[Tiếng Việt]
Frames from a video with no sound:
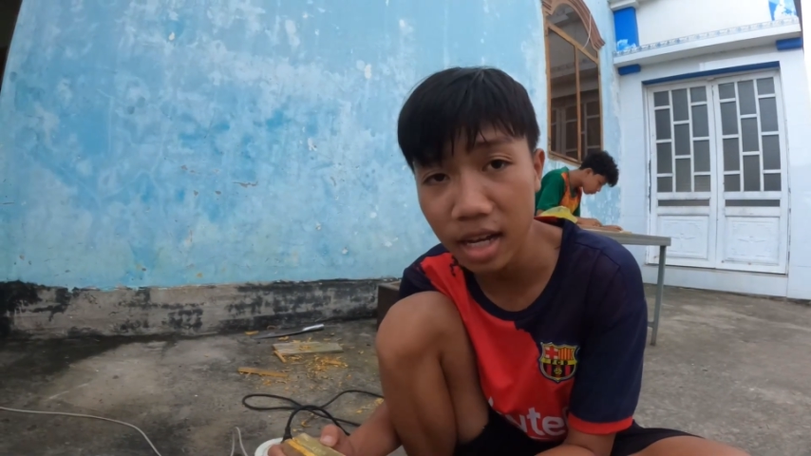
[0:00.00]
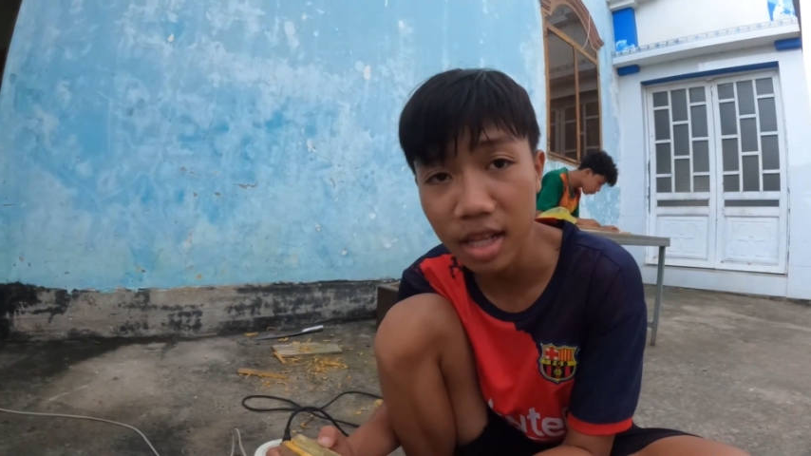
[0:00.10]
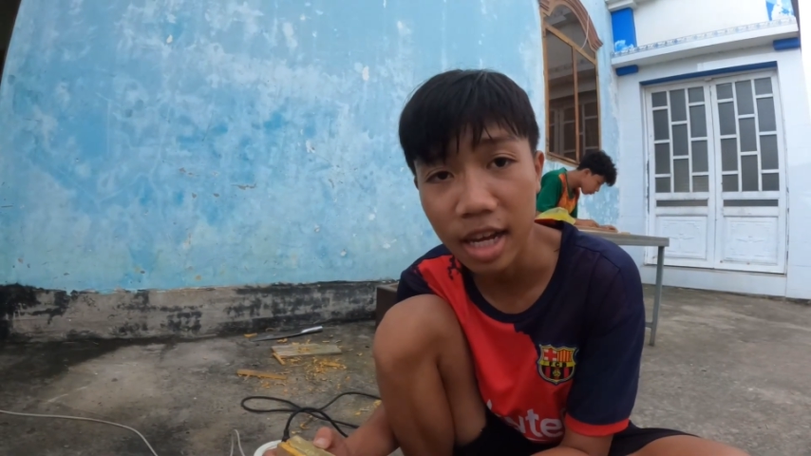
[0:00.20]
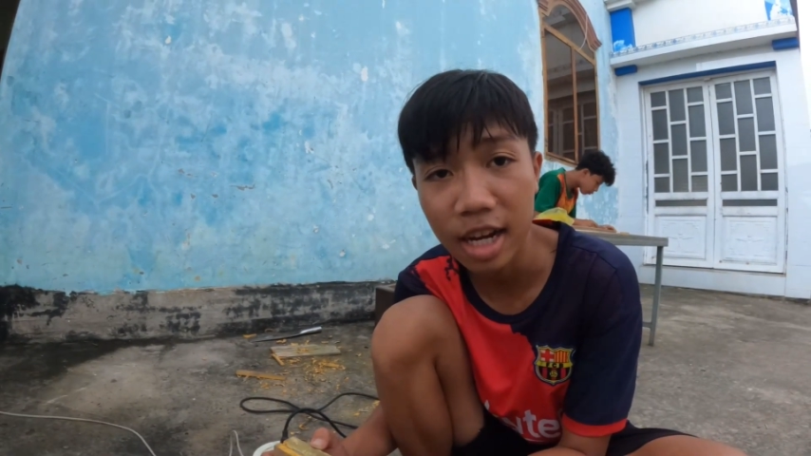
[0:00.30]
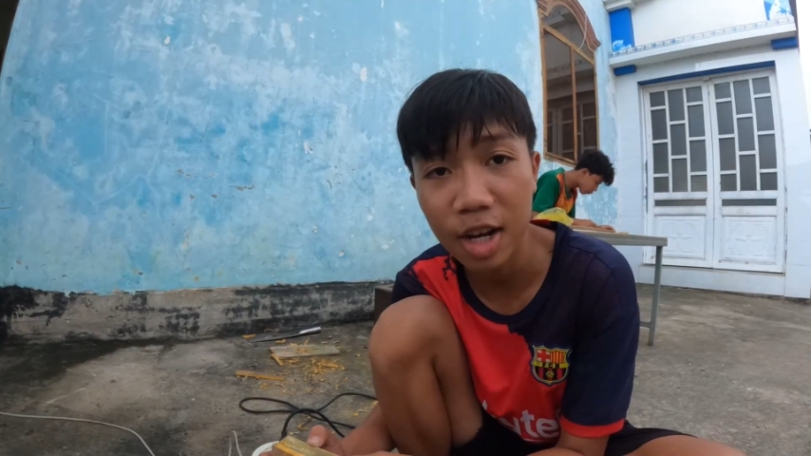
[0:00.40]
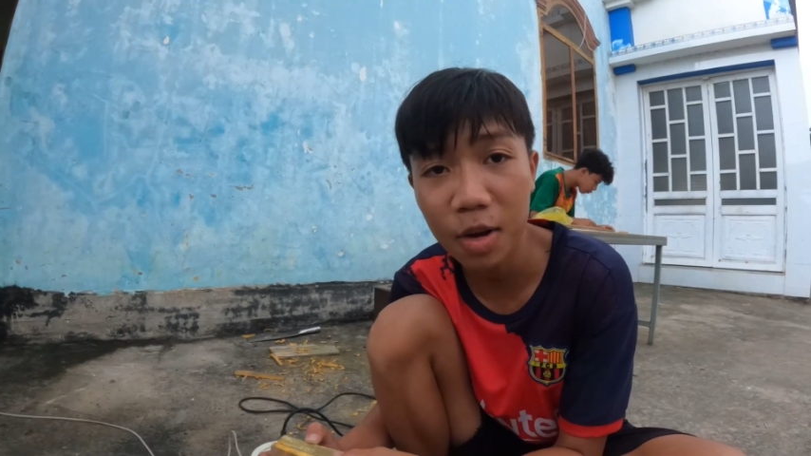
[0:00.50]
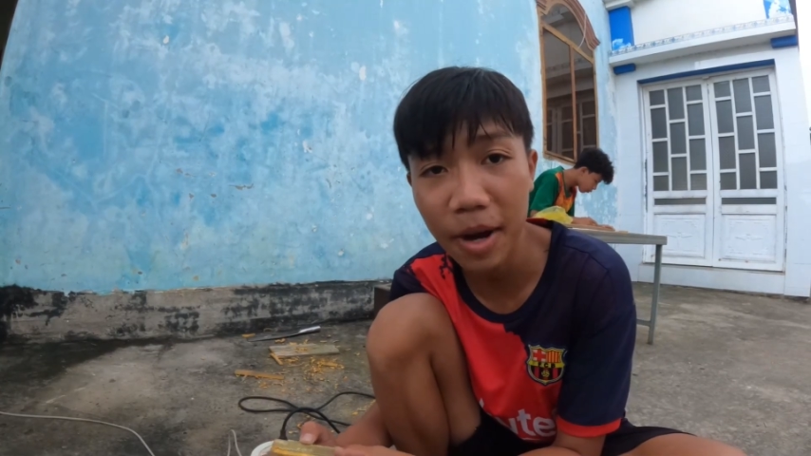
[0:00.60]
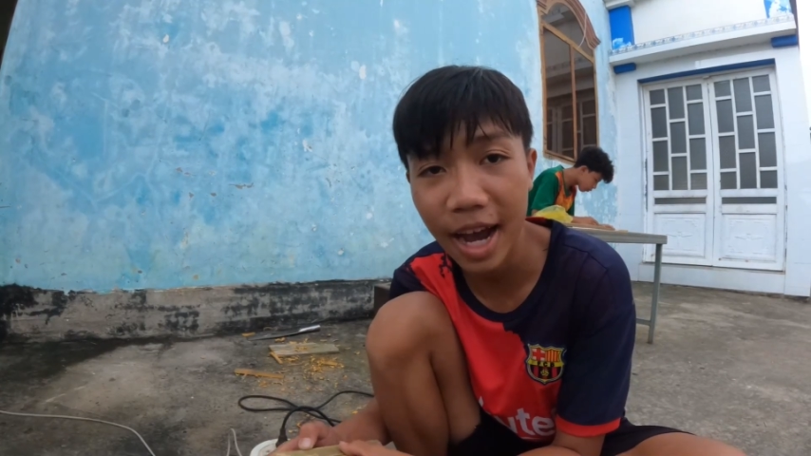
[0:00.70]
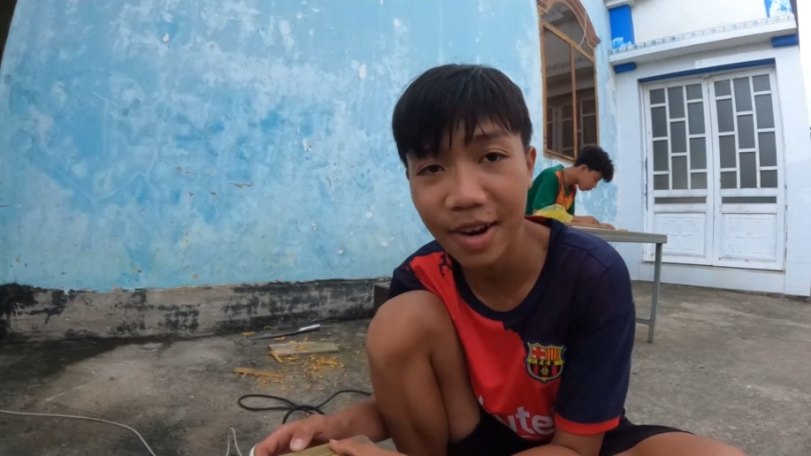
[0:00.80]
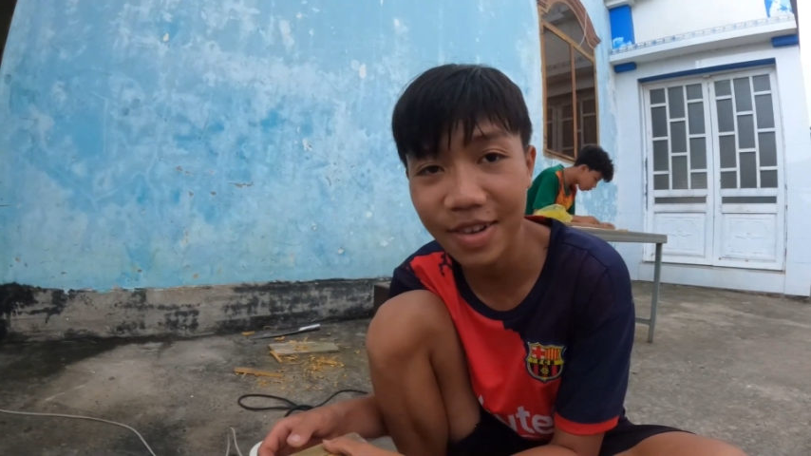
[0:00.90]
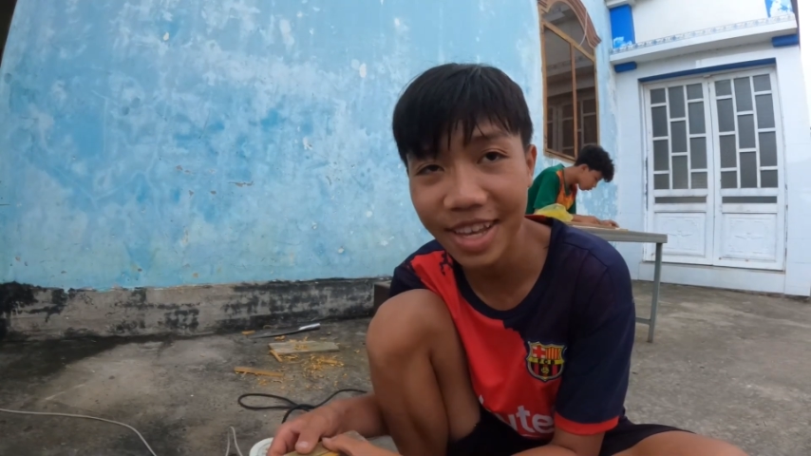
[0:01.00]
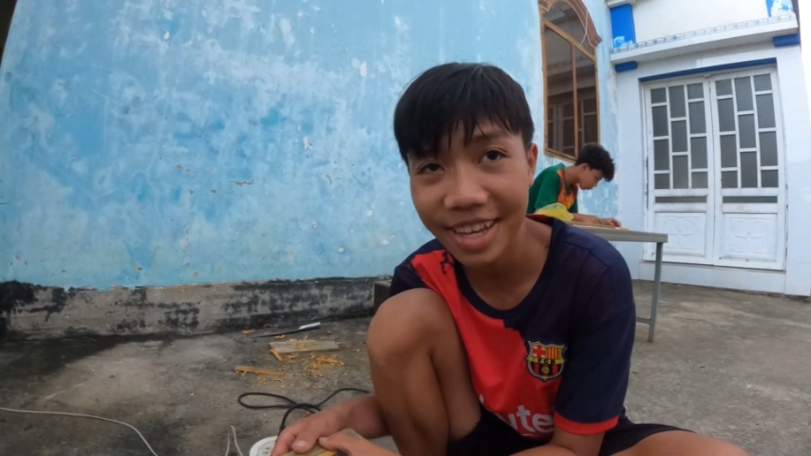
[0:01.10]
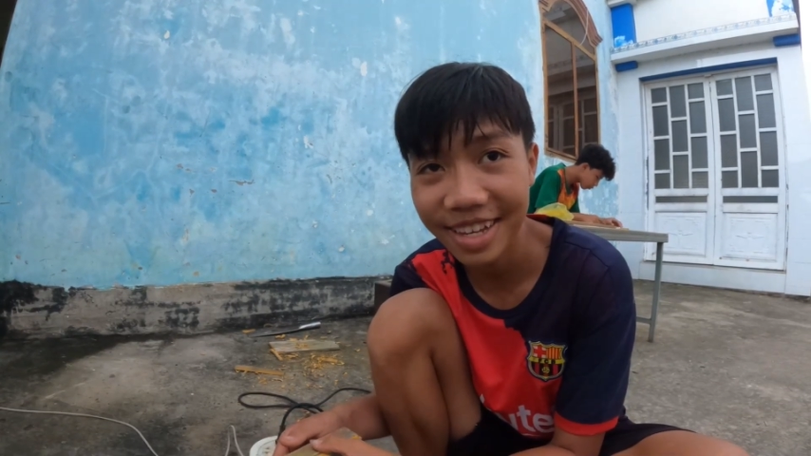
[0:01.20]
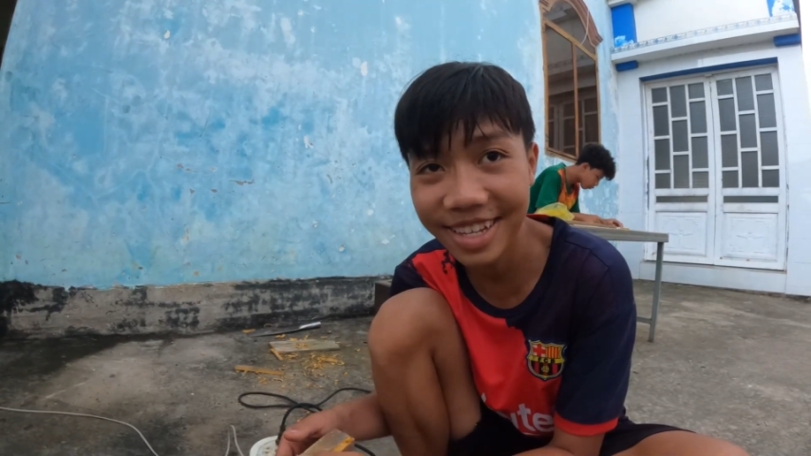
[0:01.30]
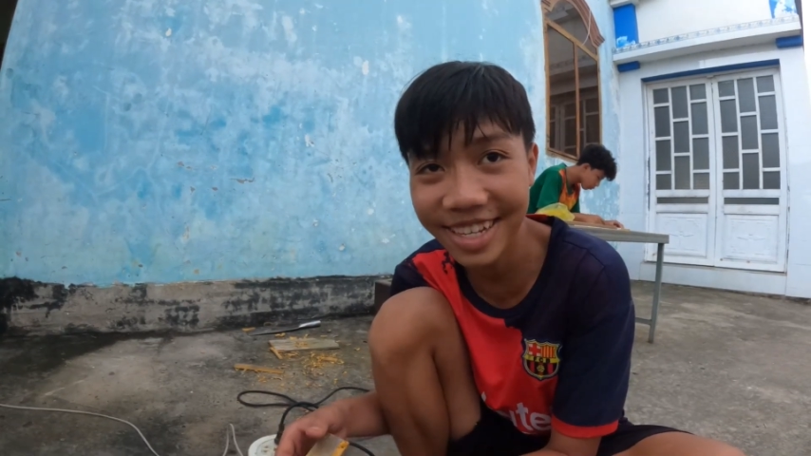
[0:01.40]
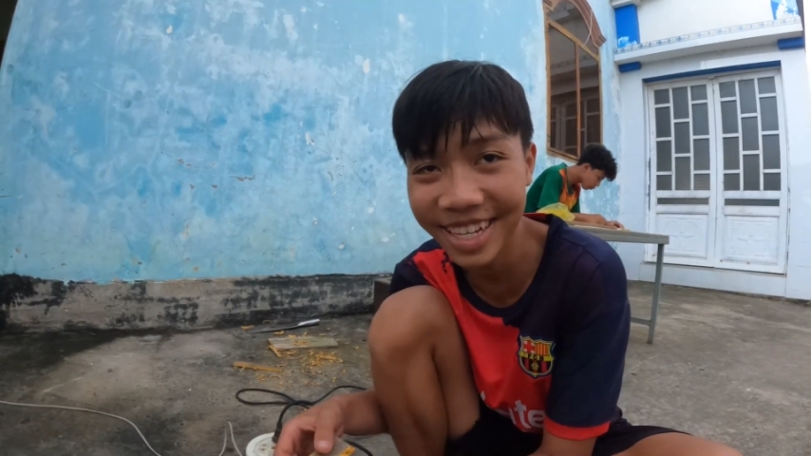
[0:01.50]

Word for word: á thì đừng có mài luôn nha.